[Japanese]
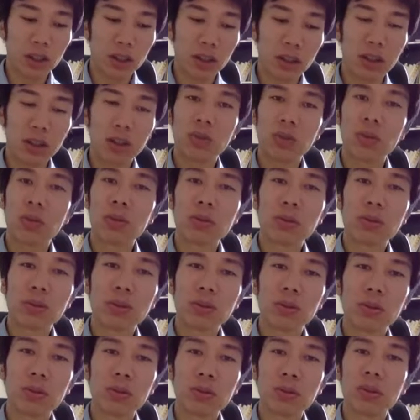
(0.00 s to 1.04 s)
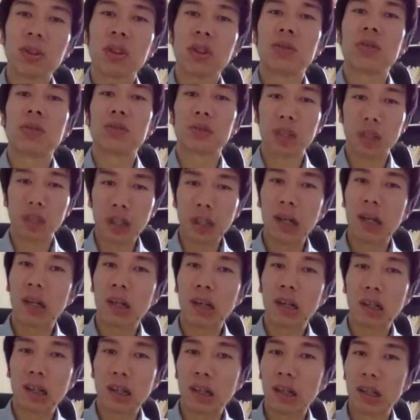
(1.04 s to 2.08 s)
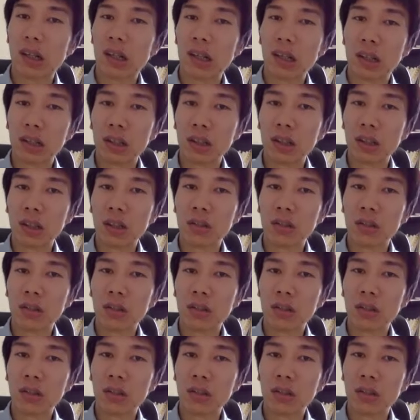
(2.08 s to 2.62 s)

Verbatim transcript: 仕事をどうやって取るかっ